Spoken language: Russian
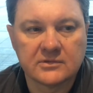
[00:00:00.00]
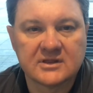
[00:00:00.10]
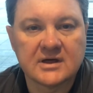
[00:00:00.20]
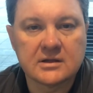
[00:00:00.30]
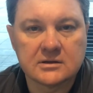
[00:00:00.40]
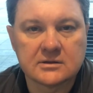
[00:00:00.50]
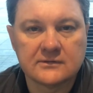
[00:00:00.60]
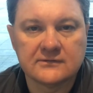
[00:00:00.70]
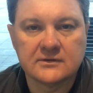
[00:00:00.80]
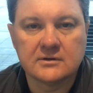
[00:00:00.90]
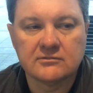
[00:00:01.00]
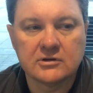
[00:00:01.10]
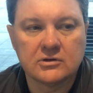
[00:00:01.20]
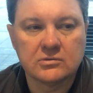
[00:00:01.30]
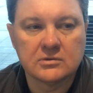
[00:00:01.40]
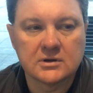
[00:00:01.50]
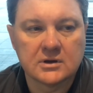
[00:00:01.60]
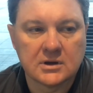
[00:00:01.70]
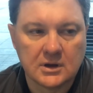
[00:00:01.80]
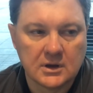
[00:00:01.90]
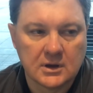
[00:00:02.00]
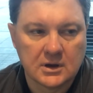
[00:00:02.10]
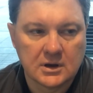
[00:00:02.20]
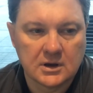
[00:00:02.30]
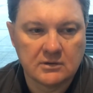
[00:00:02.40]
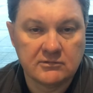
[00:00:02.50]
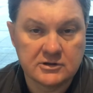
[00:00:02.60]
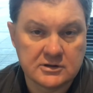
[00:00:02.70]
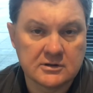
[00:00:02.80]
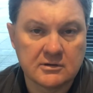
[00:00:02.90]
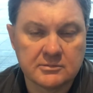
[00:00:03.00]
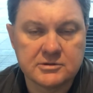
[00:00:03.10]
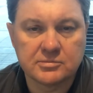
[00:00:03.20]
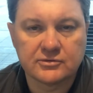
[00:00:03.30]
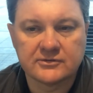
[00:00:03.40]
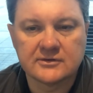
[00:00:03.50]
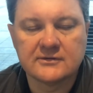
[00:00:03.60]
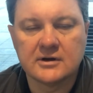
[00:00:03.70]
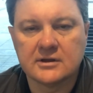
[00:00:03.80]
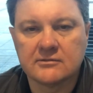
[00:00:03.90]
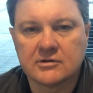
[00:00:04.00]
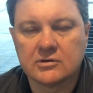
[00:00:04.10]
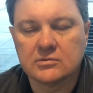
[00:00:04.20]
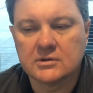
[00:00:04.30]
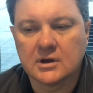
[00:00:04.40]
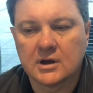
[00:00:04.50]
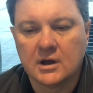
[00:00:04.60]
занятости в регионах, увеличение вообще просто населения в регионах.